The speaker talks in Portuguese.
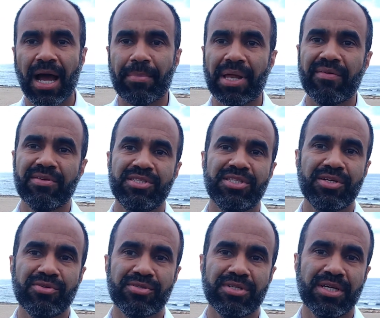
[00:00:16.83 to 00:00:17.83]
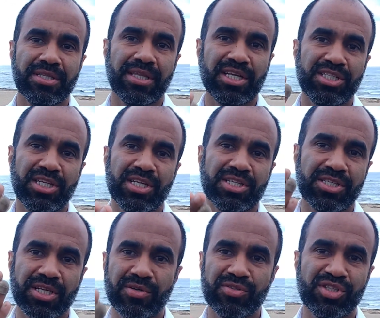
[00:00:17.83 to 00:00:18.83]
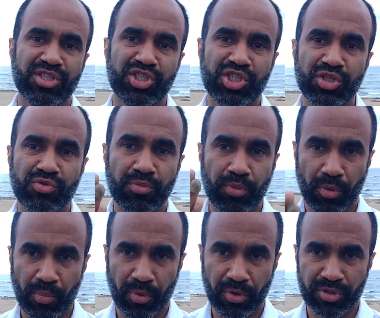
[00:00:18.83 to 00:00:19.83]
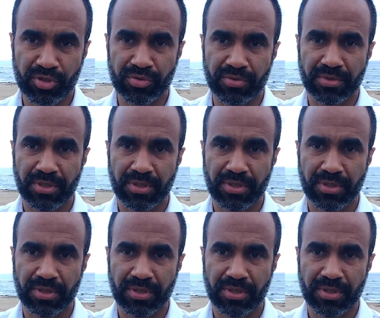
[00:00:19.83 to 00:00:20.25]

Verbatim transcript: A palavra de Deus dá direção, sentido e propósito.